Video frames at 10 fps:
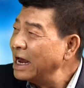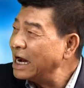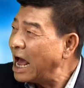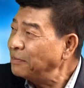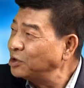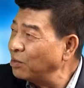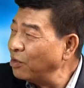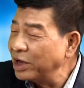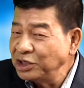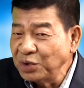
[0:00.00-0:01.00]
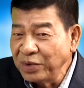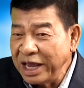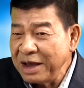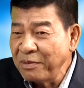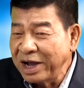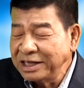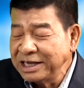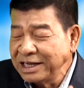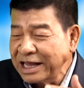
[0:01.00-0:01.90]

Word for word: để áp dụng một cái chủ nghĩa một cái chính